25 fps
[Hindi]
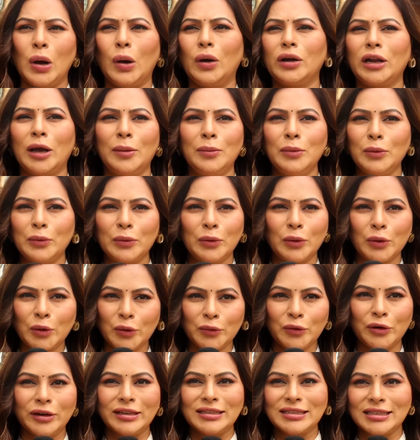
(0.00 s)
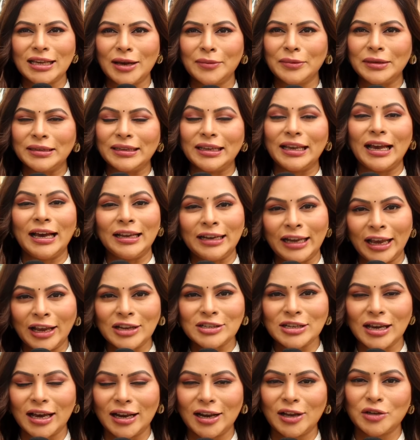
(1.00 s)
और हम लोगों को वो हिस्सा भी दिया
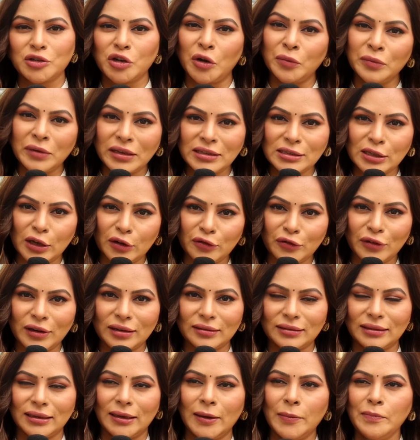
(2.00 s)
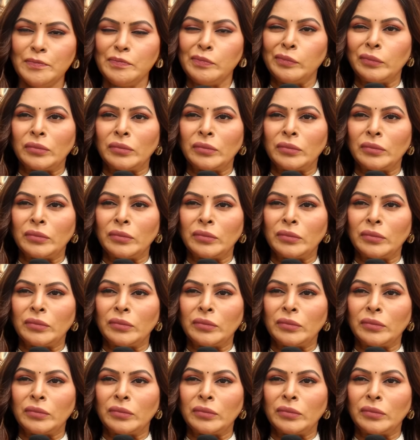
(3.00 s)
नहीं जा रहा जो हम डिज़र्व करते हैं